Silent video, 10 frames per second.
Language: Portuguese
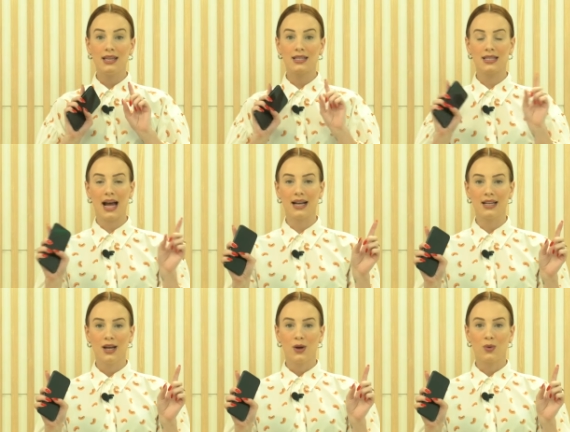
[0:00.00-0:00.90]
e
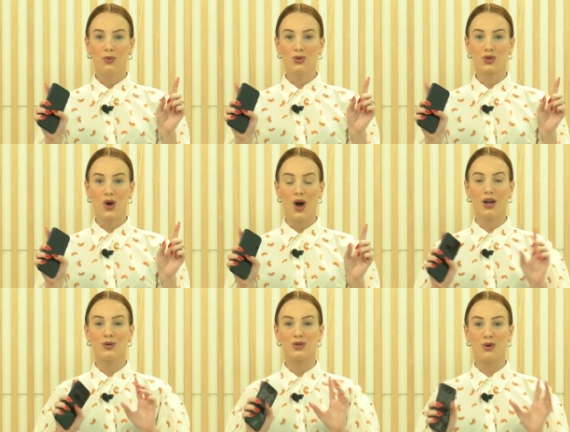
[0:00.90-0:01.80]
estar com os
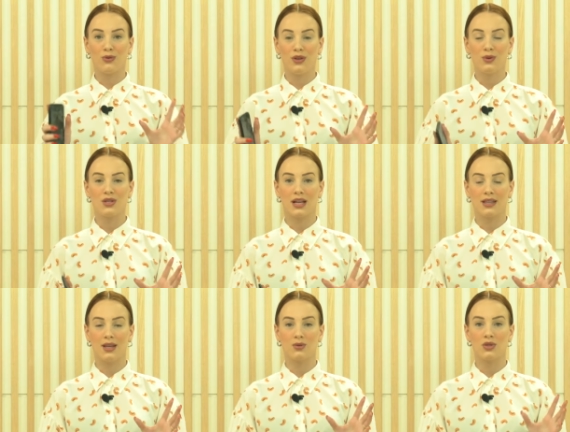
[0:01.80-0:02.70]
olhos e ouvidos
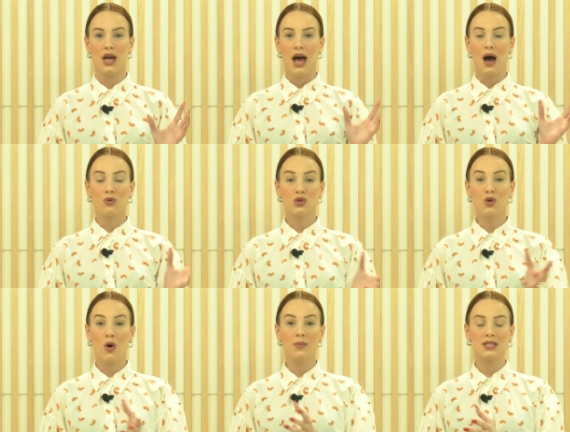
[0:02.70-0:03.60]
atentos aos
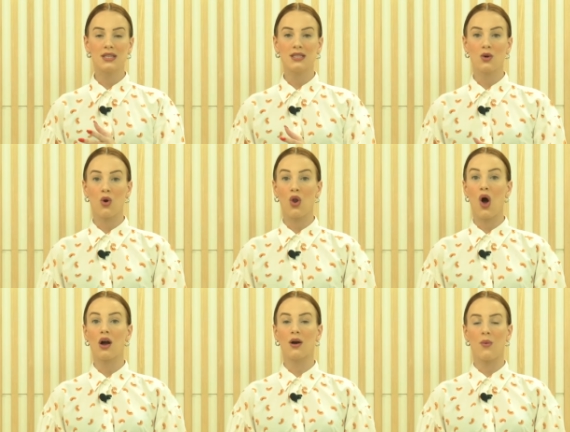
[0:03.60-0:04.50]
nomes que se
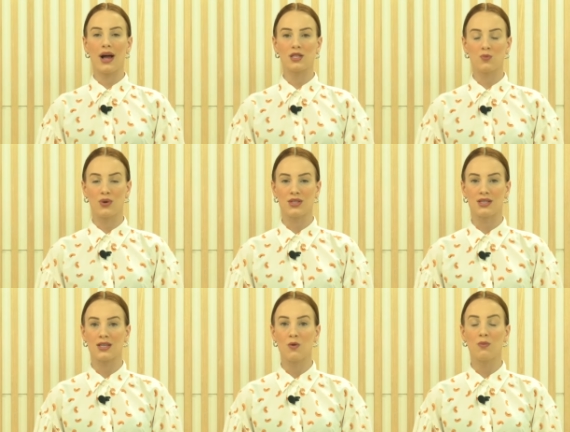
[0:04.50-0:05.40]
colocam à
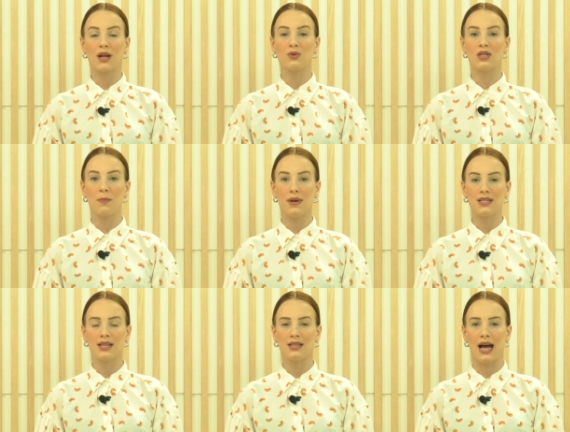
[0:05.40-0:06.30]
disposição para nos
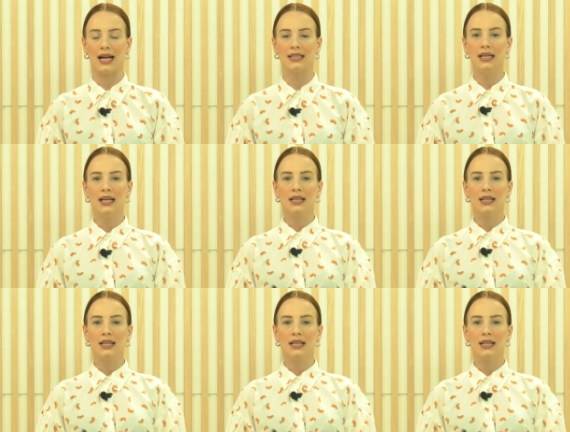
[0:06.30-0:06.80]
representar.